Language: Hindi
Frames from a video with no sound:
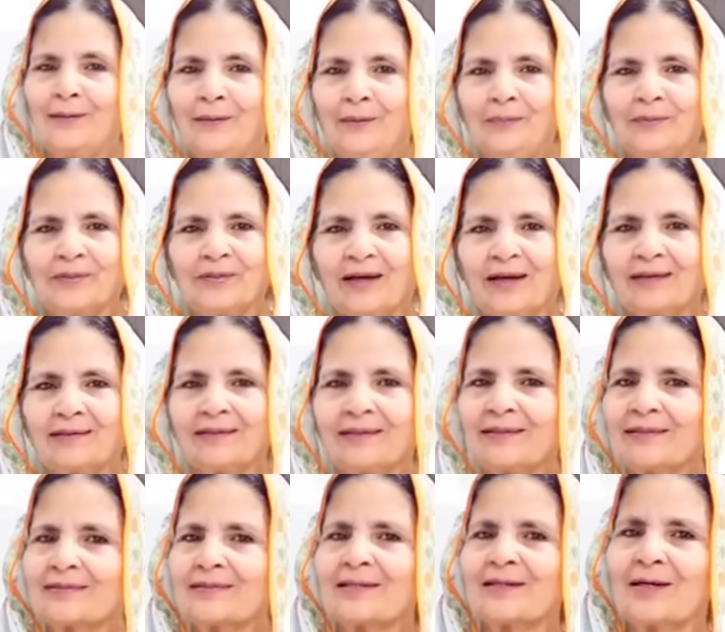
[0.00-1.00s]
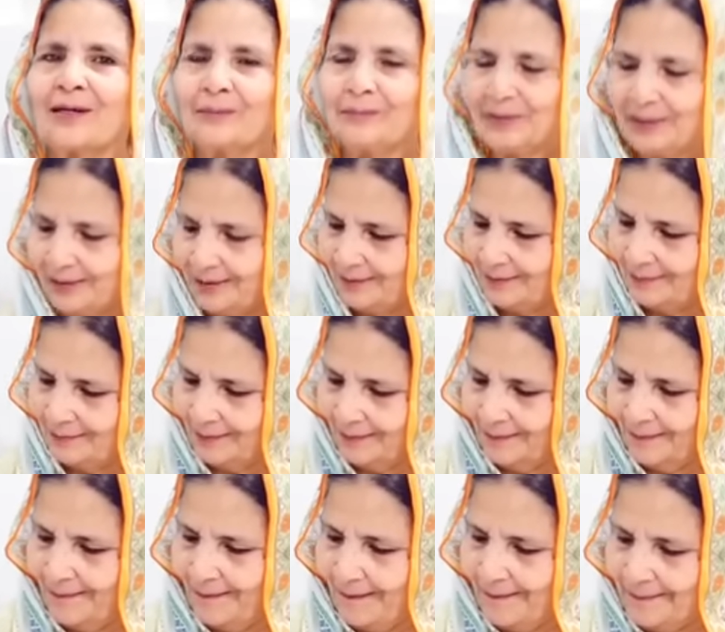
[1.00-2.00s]
खाओ बाजार दी किसी कम दी नहीं
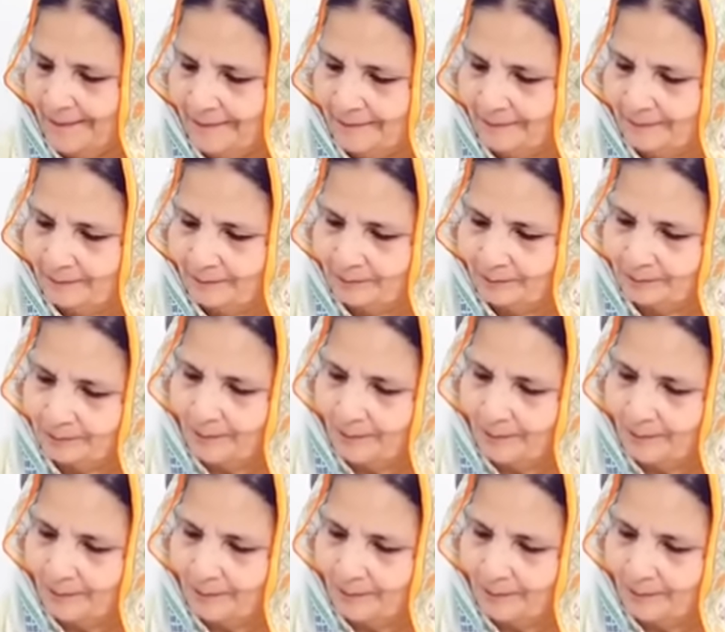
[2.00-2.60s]
होती हम्म, हम्म